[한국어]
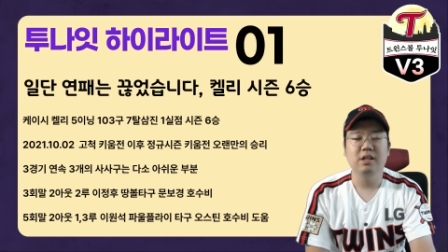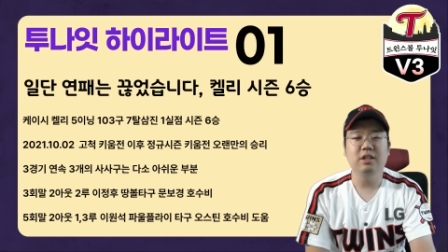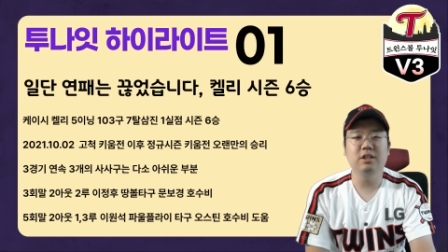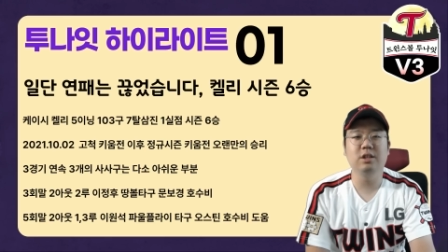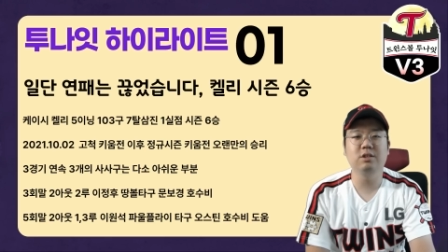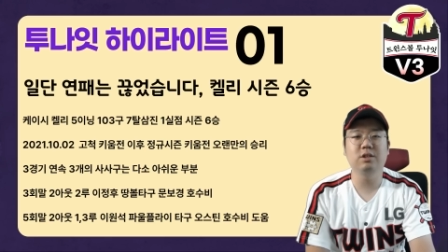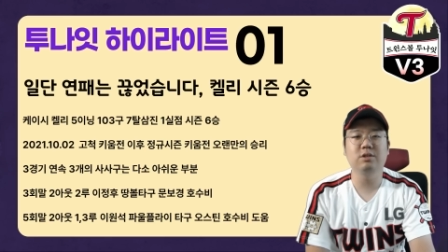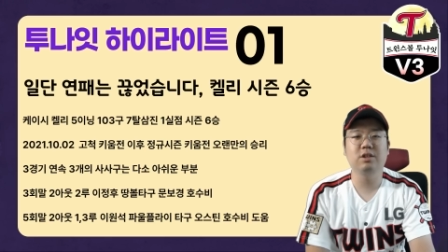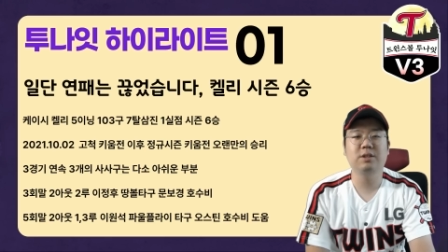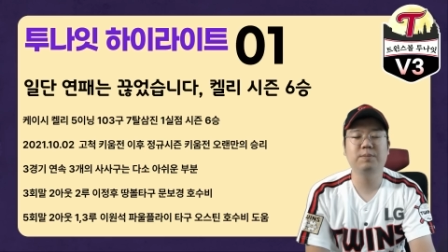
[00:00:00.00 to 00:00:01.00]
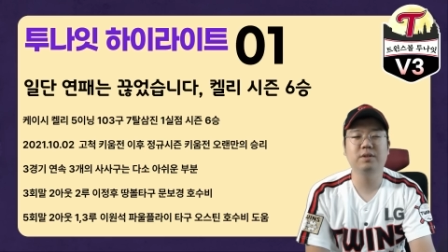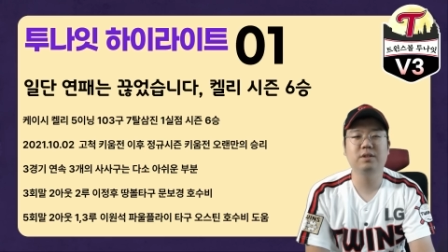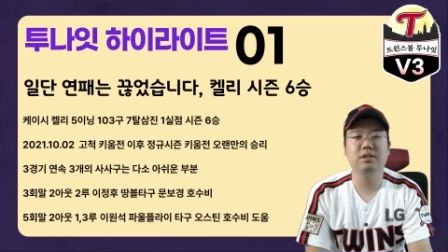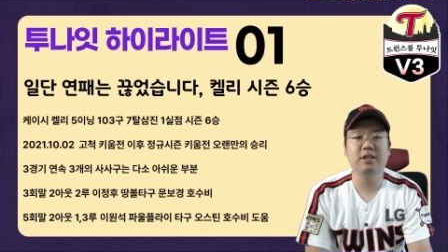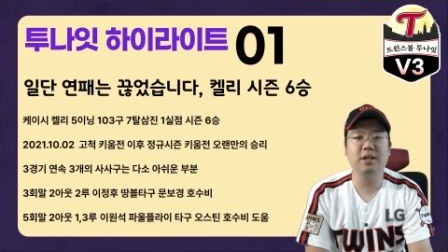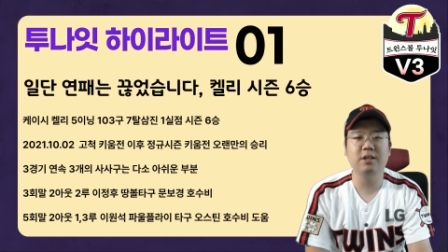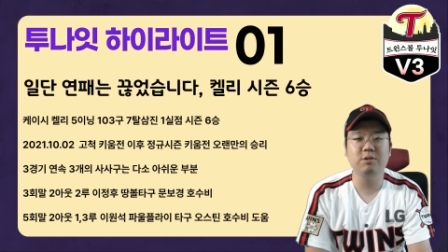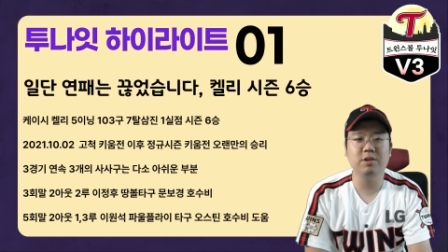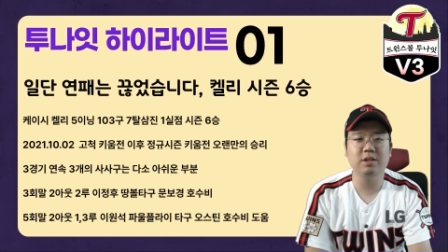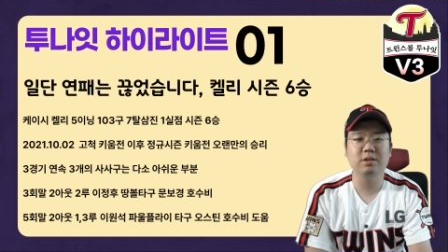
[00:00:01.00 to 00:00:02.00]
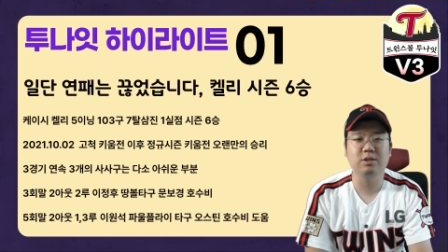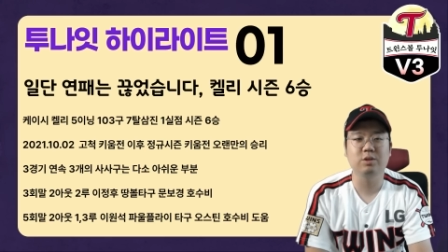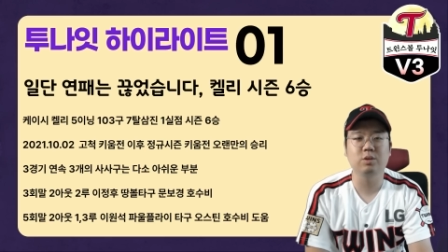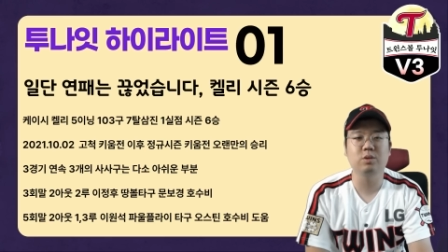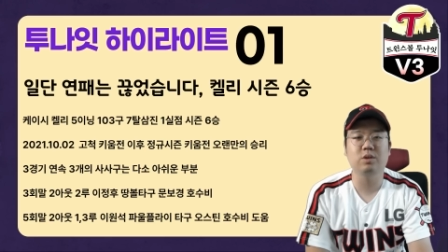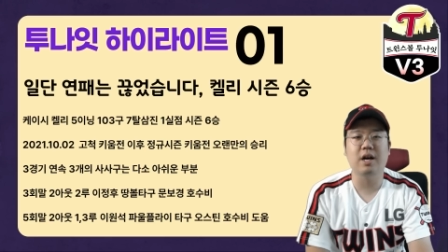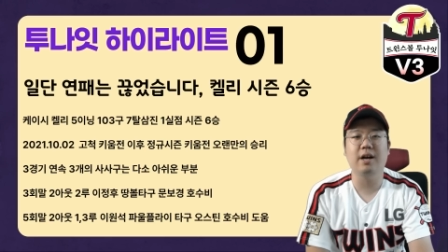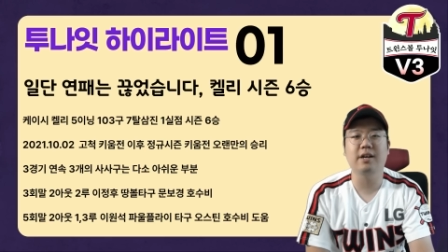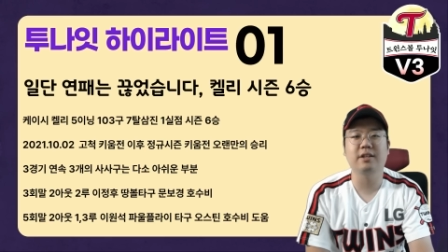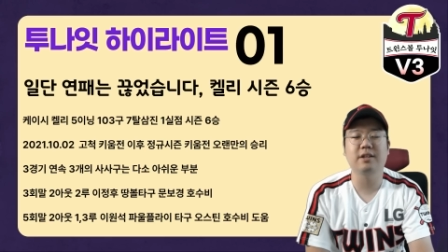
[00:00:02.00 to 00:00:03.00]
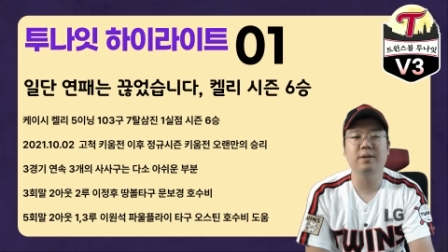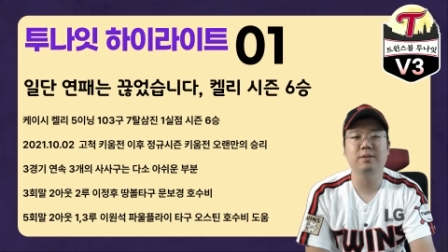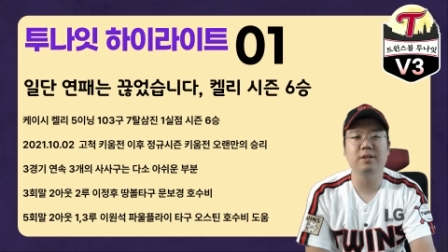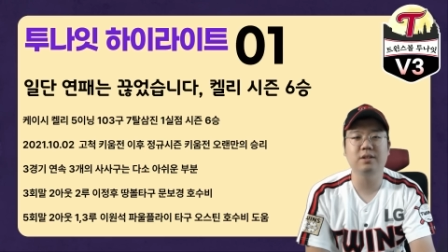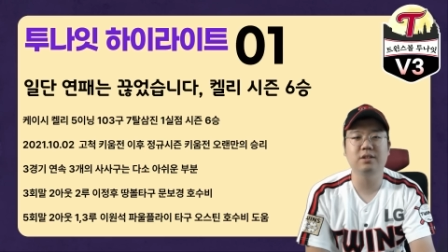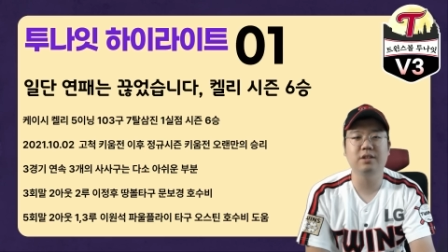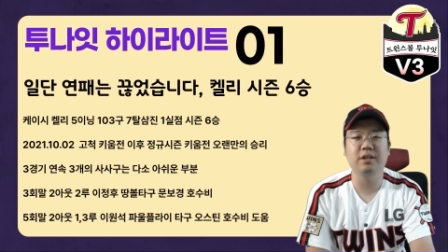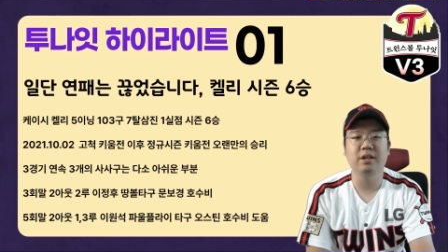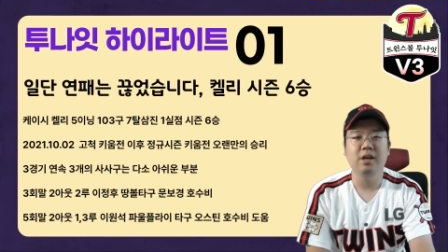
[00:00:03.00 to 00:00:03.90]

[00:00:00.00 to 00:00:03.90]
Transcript: 이정호 선수가 시프트를 깨기 위해서 그쪽으로 강하게 타격을 했는데